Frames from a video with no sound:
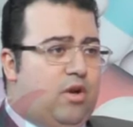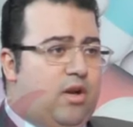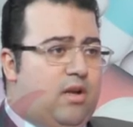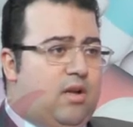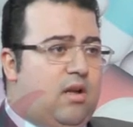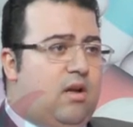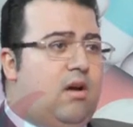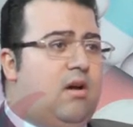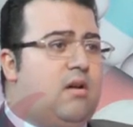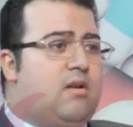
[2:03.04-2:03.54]

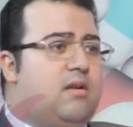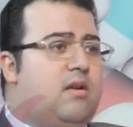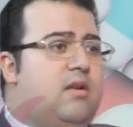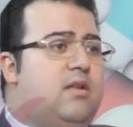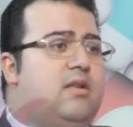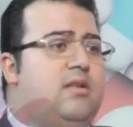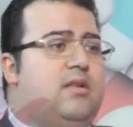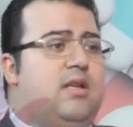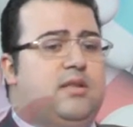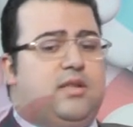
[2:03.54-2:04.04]
معينه
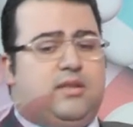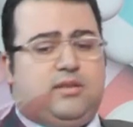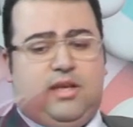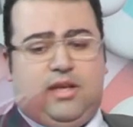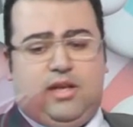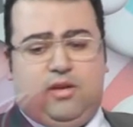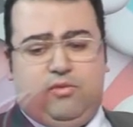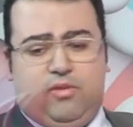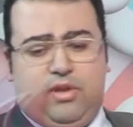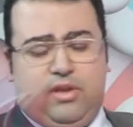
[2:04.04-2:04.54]
قررت انها
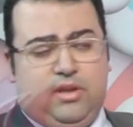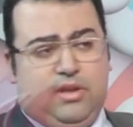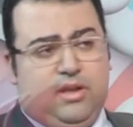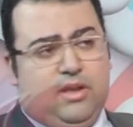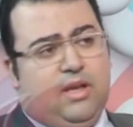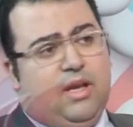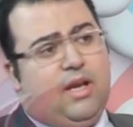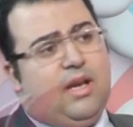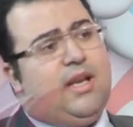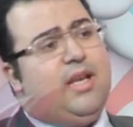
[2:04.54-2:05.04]
تتحول
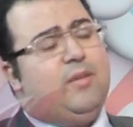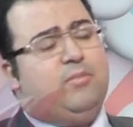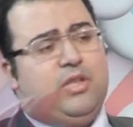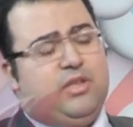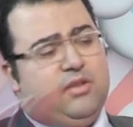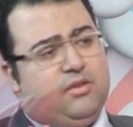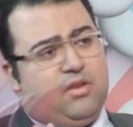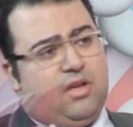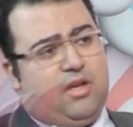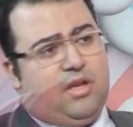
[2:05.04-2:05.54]
لخلايا
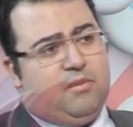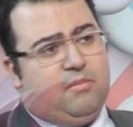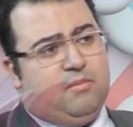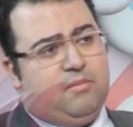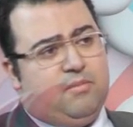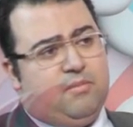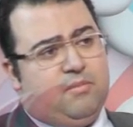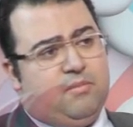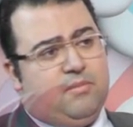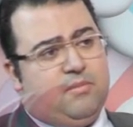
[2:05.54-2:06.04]
بطانه رحم
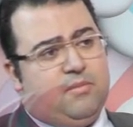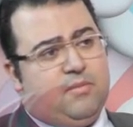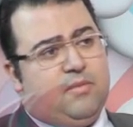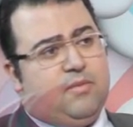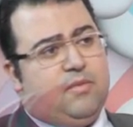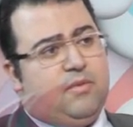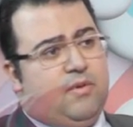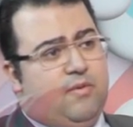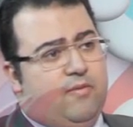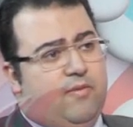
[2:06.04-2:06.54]

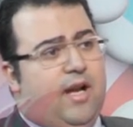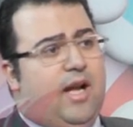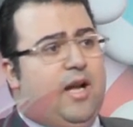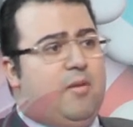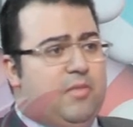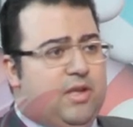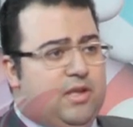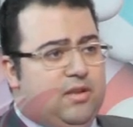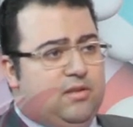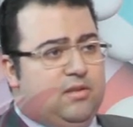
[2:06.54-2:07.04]

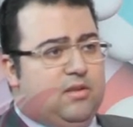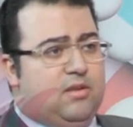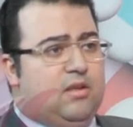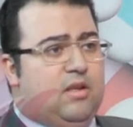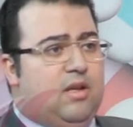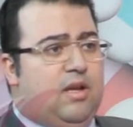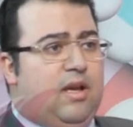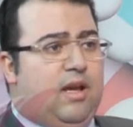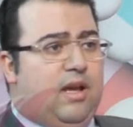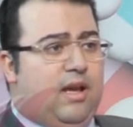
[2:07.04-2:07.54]
فعملت
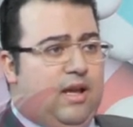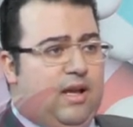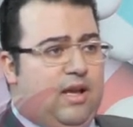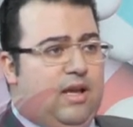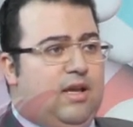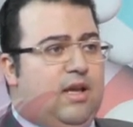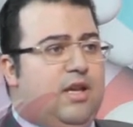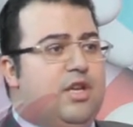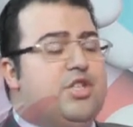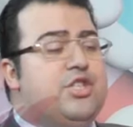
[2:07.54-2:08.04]

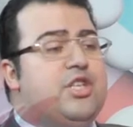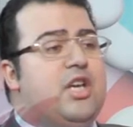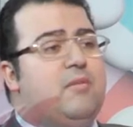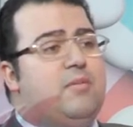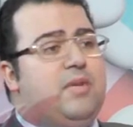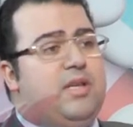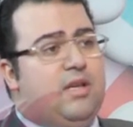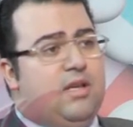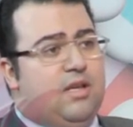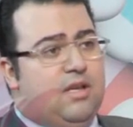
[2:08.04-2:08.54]
خلايا
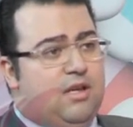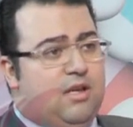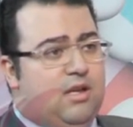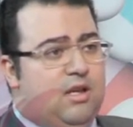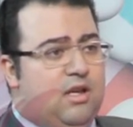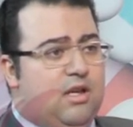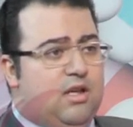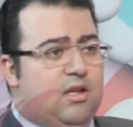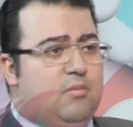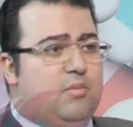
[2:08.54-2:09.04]
شبيهه
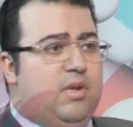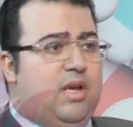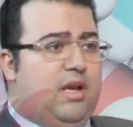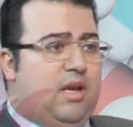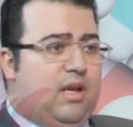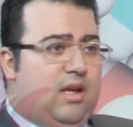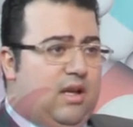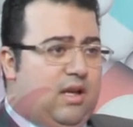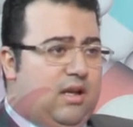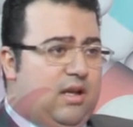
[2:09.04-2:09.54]

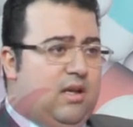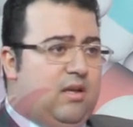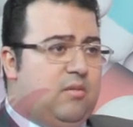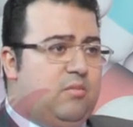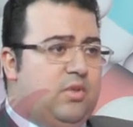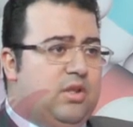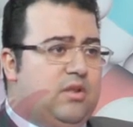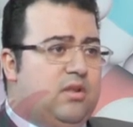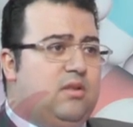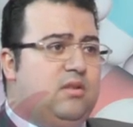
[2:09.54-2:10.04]
بخلايا
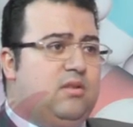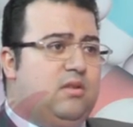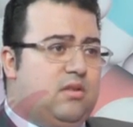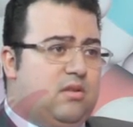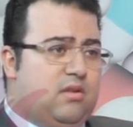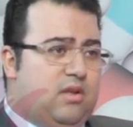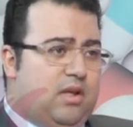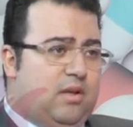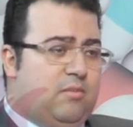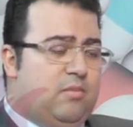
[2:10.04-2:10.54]
بطانه
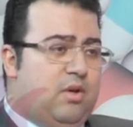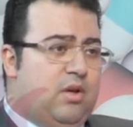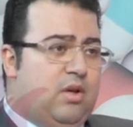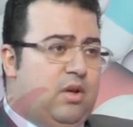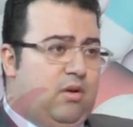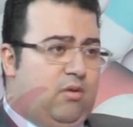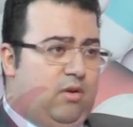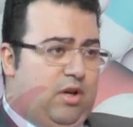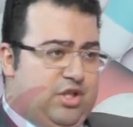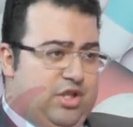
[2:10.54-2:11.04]
الرحم
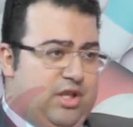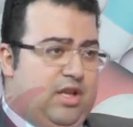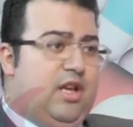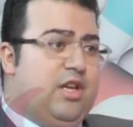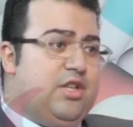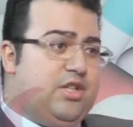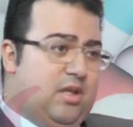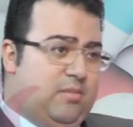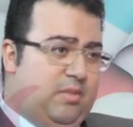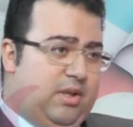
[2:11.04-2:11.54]
وعشان
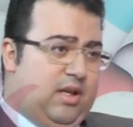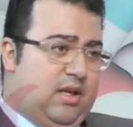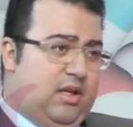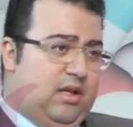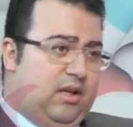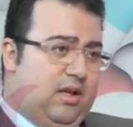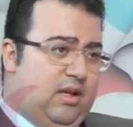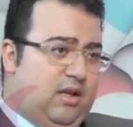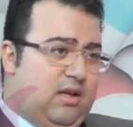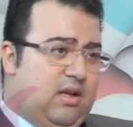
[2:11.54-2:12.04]
هي شبيهه
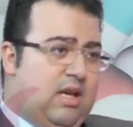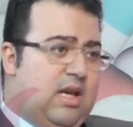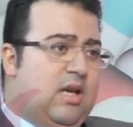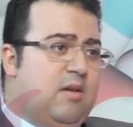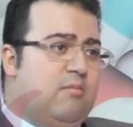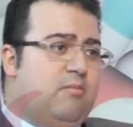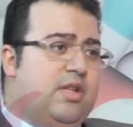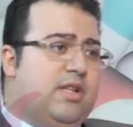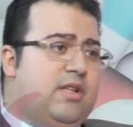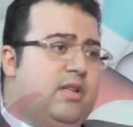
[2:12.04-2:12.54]
ليها
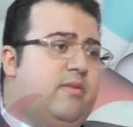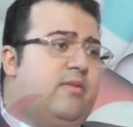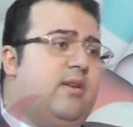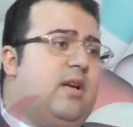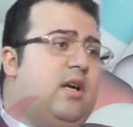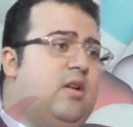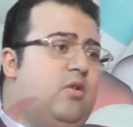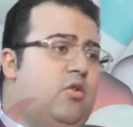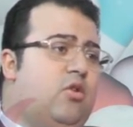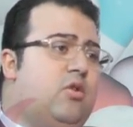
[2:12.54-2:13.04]

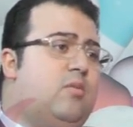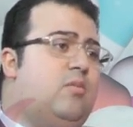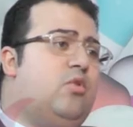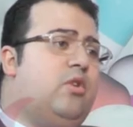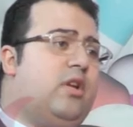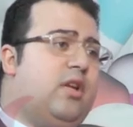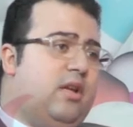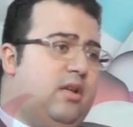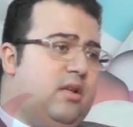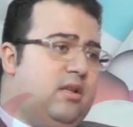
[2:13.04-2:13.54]
بتتفاعل
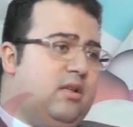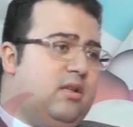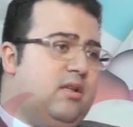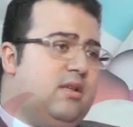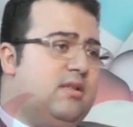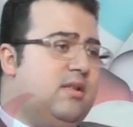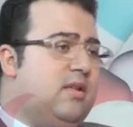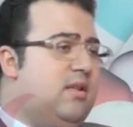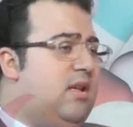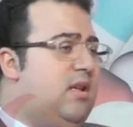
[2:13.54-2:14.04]
هرمونيا
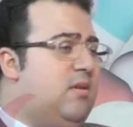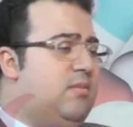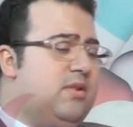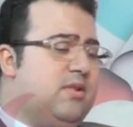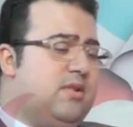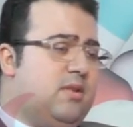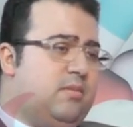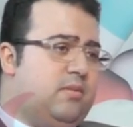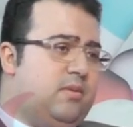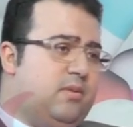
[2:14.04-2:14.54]
زيها
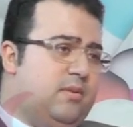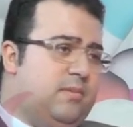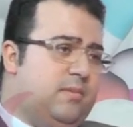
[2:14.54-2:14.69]
بالظبط